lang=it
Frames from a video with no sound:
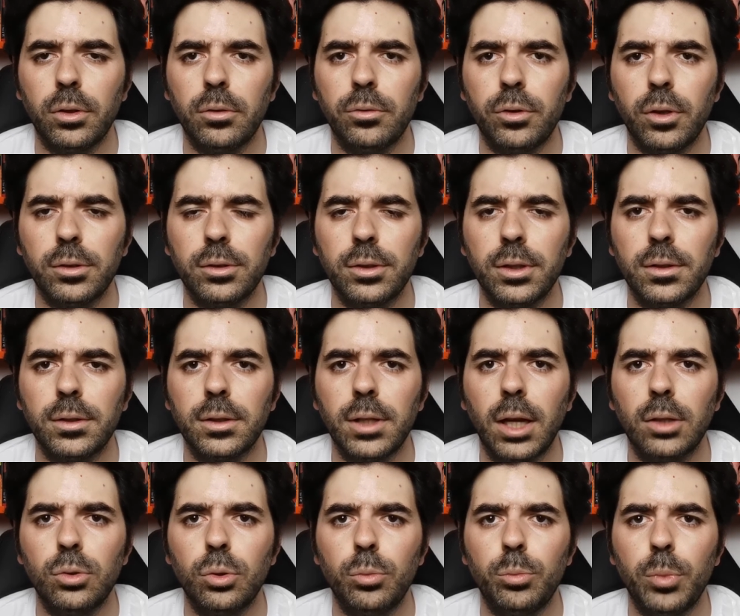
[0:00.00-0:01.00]
fossi
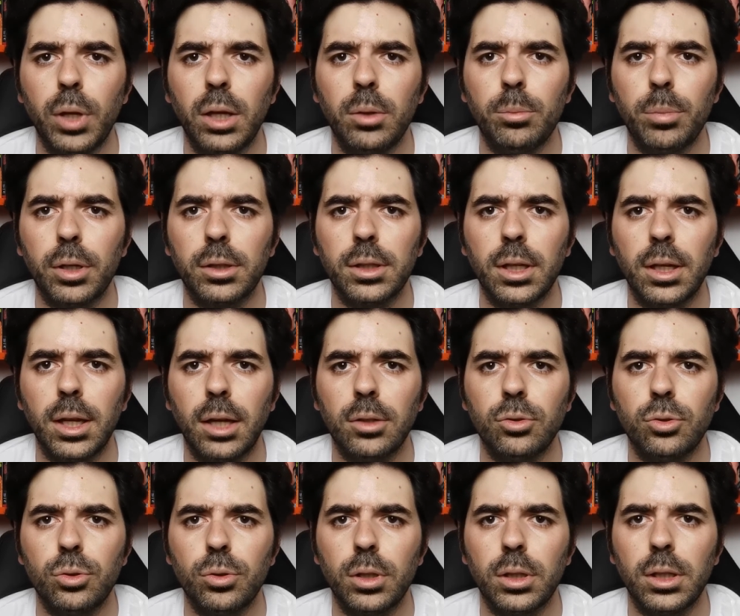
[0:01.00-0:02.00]
stato un membro della
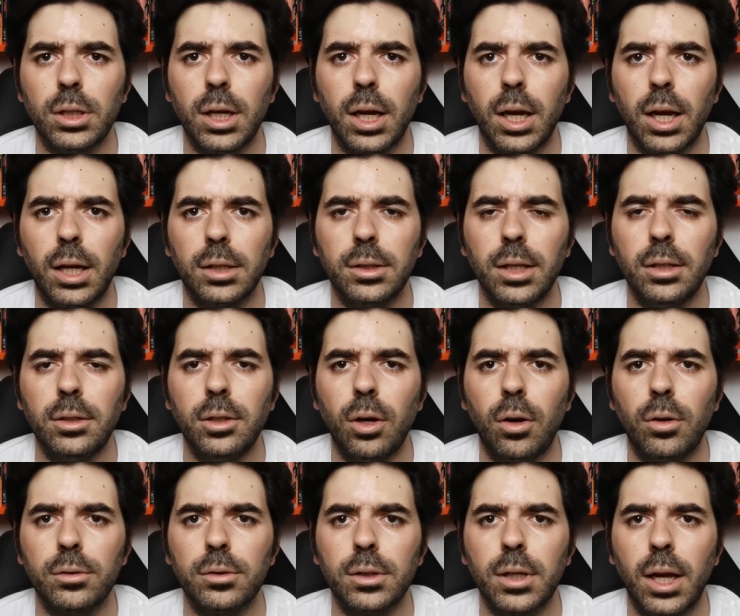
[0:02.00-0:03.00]
giuria degli
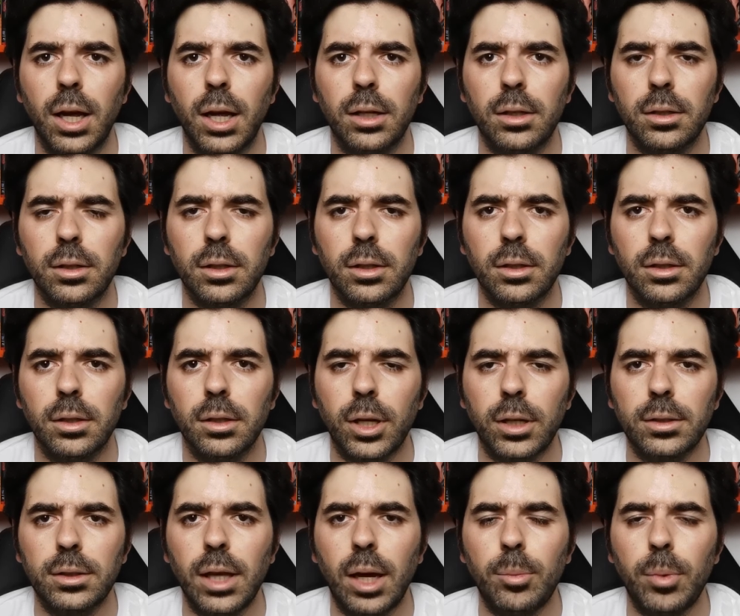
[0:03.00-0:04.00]
Oscar
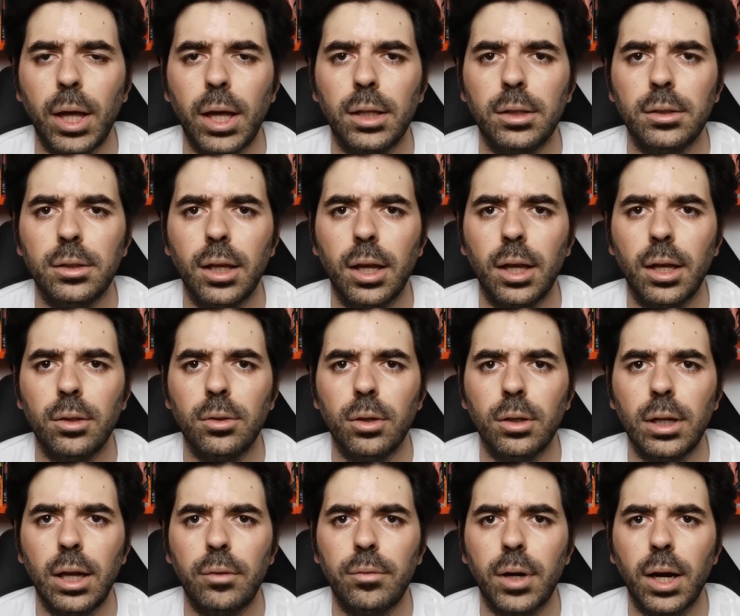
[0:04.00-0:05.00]
certamente
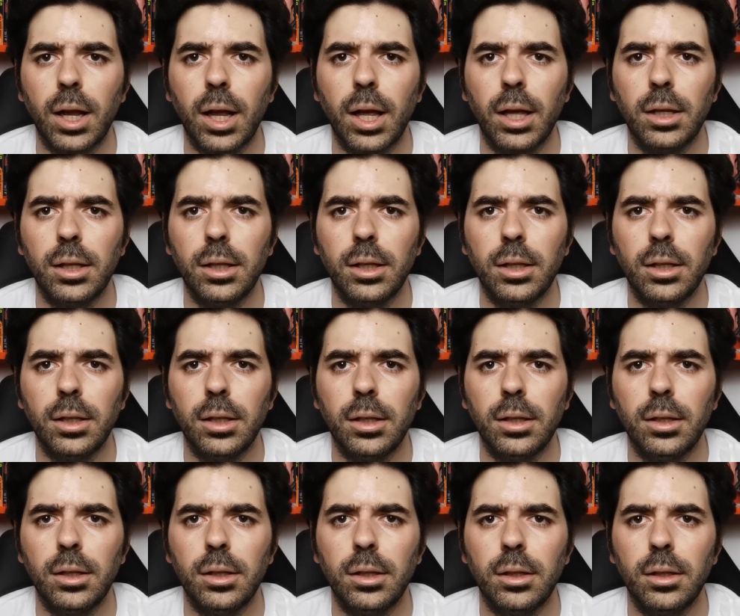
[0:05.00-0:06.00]
non
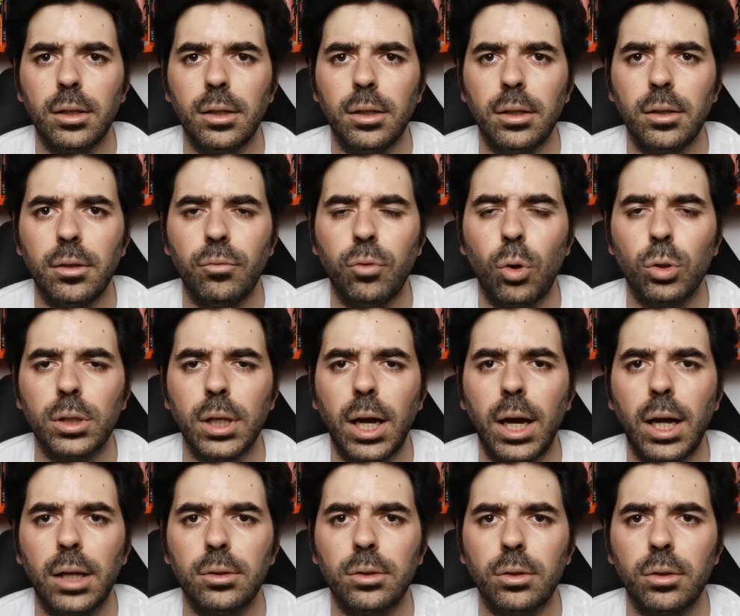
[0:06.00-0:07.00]
avrei
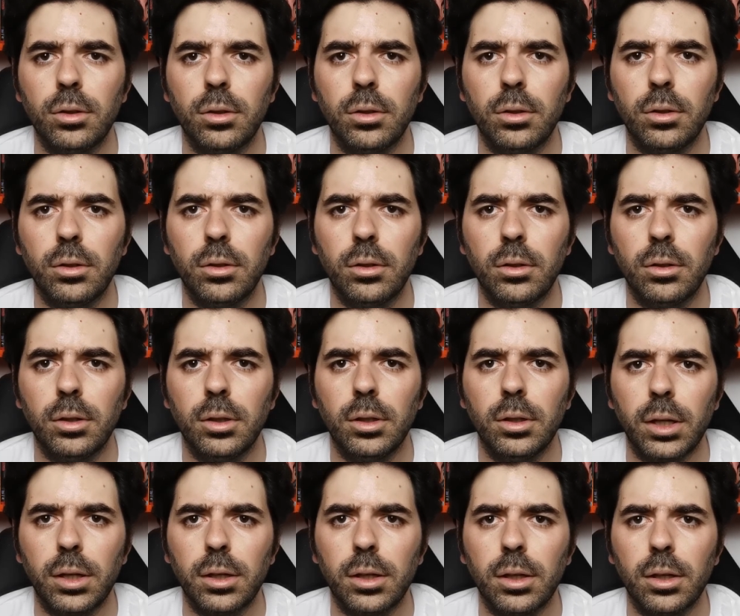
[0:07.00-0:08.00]
votato
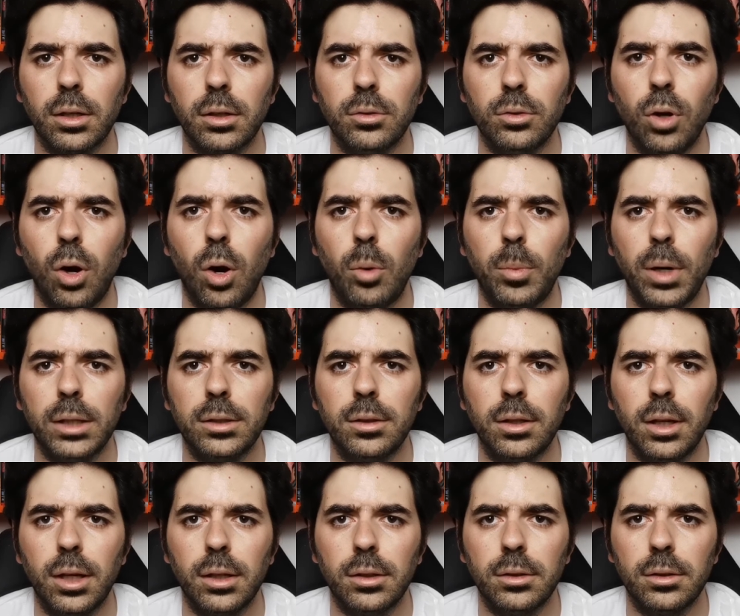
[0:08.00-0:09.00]
per
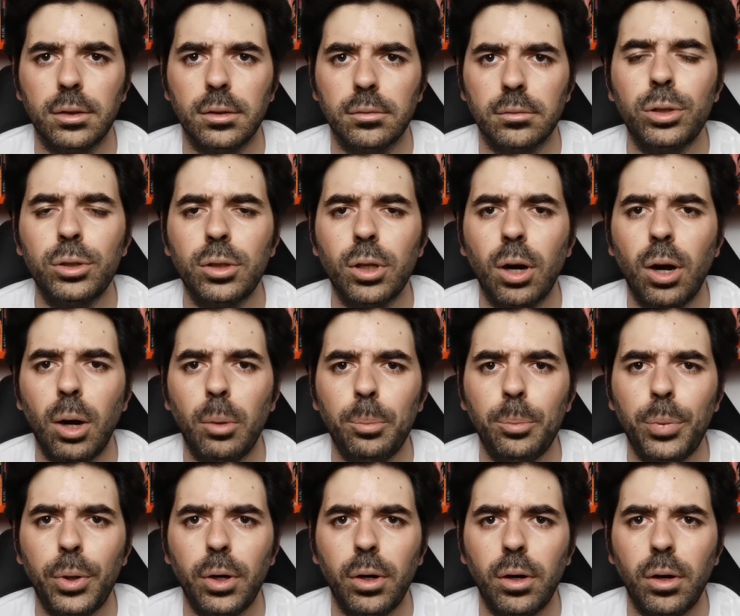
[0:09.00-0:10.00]
Nomadland
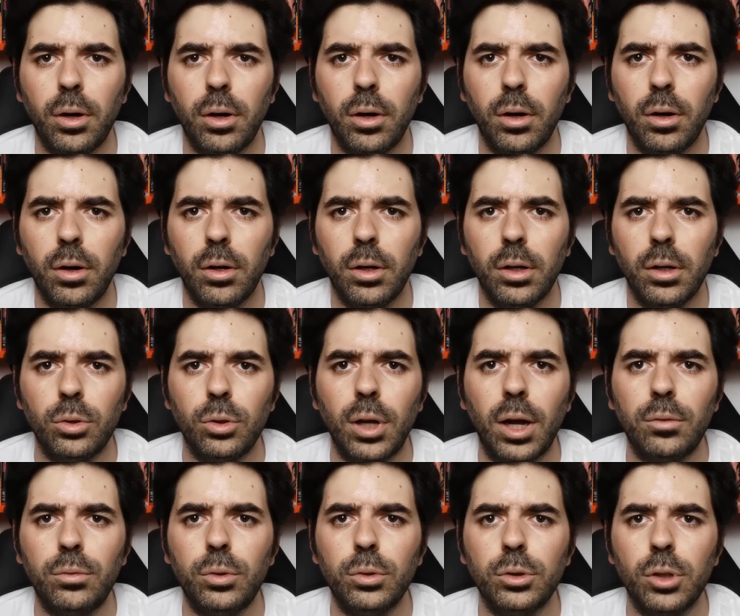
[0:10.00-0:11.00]
purtroppo non
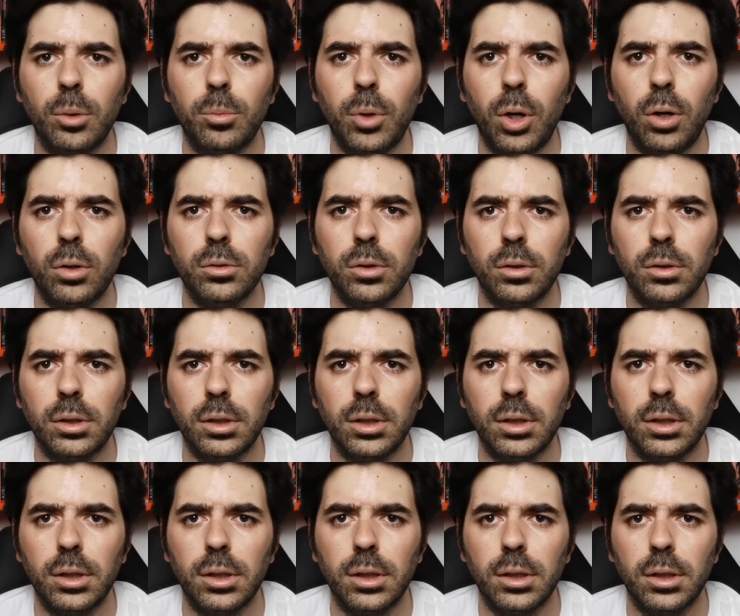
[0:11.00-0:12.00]
ho avuto modo
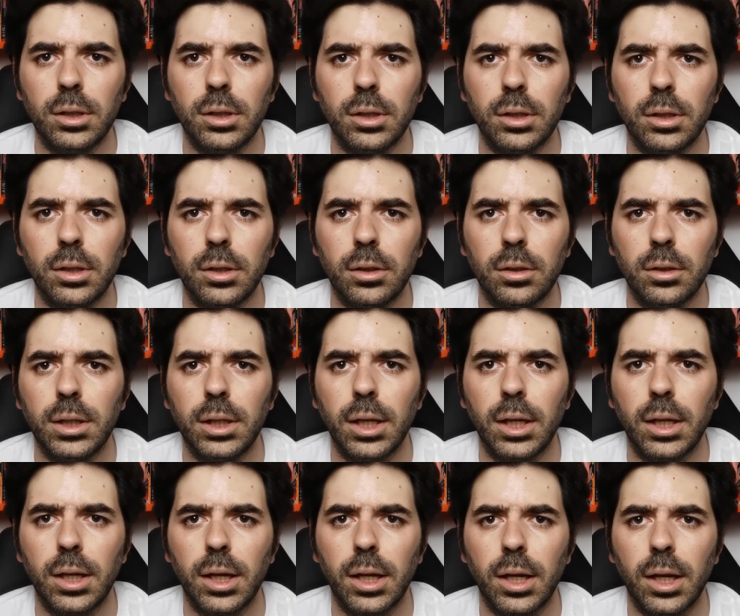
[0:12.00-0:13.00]
di
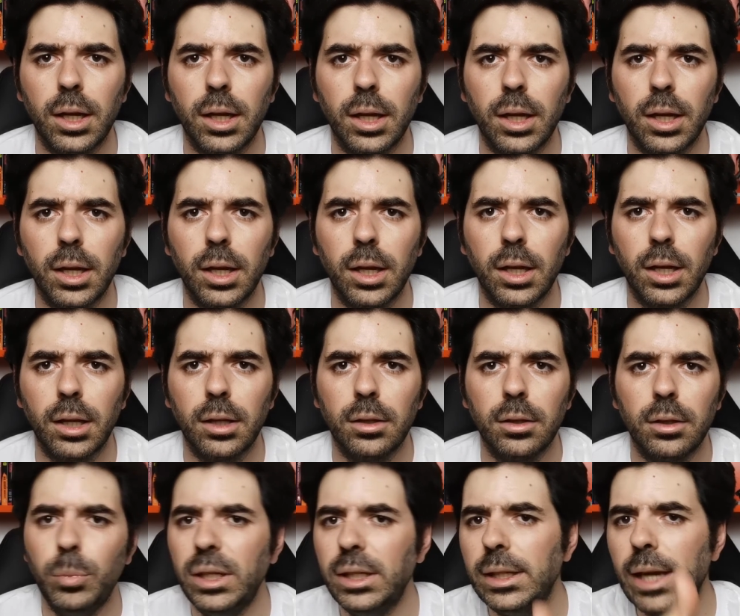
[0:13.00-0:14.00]
vedere
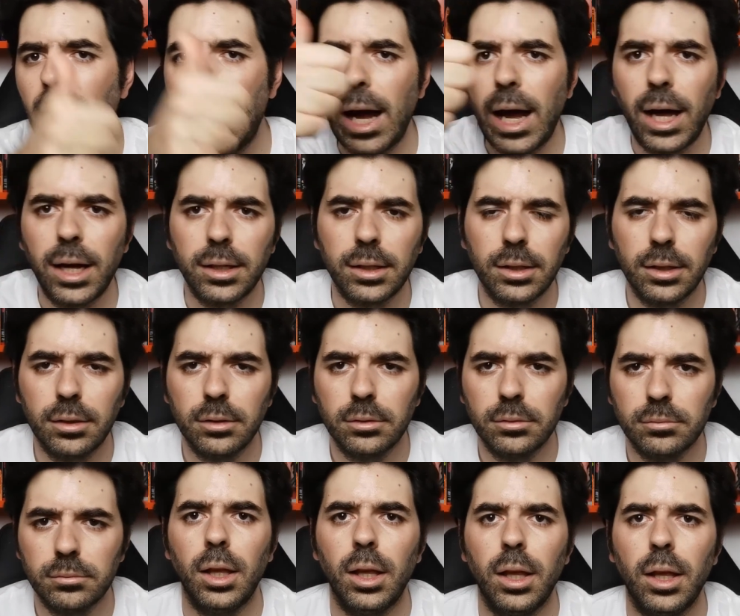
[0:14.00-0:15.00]
Minari
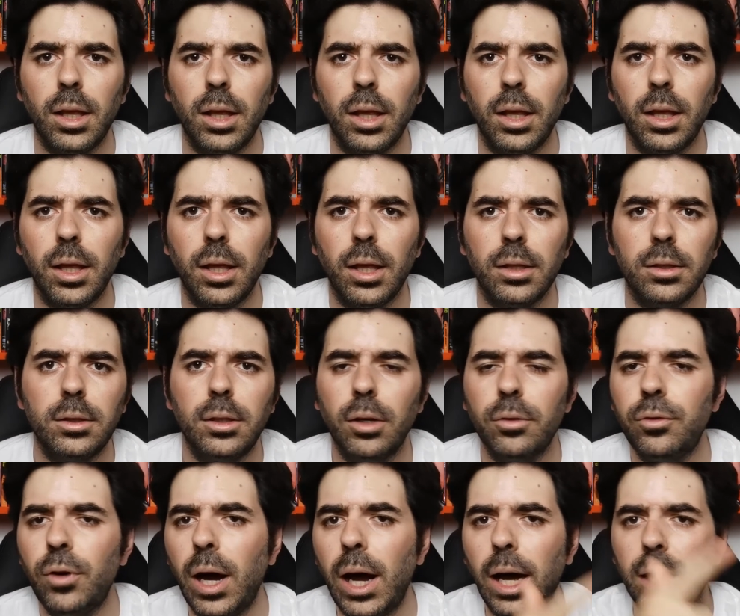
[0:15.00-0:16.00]
e
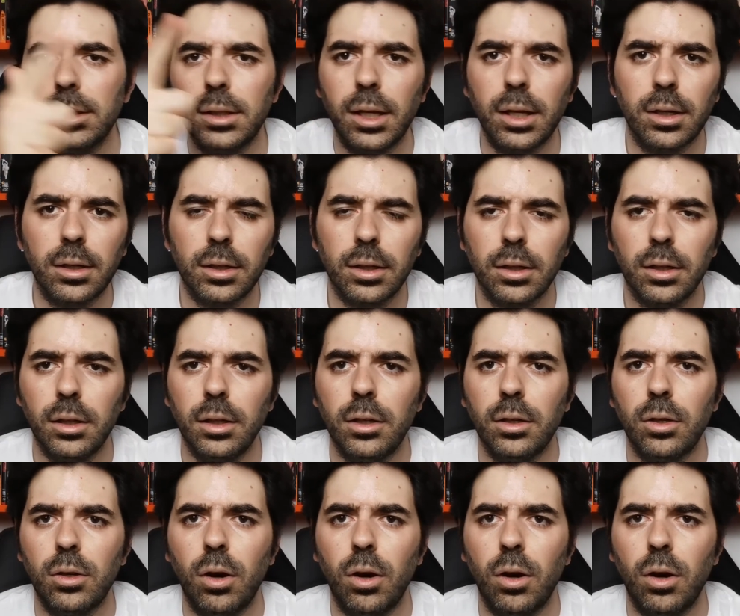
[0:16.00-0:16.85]
The Father